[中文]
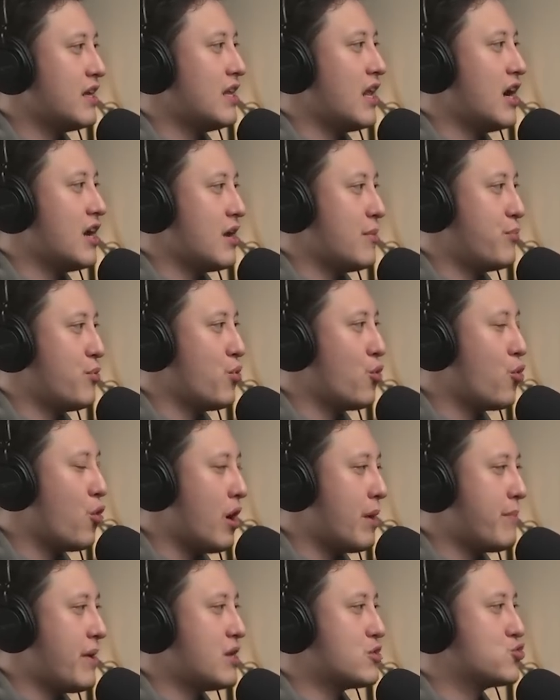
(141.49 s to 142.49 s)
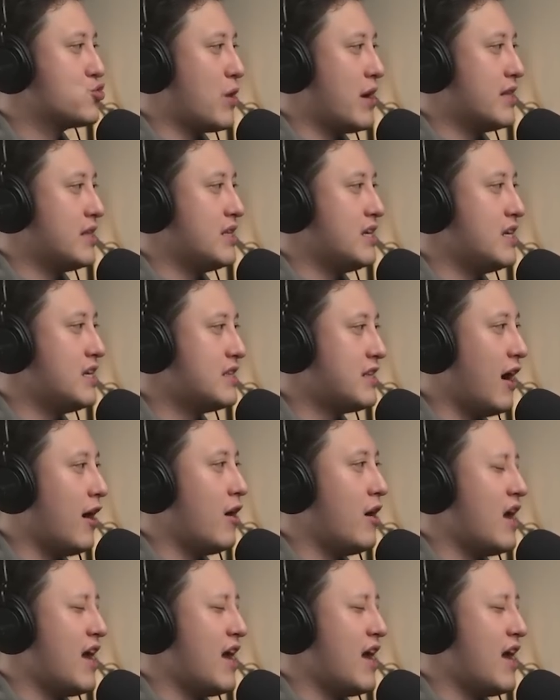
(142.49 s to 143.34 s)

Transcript: 然后也不会被转移到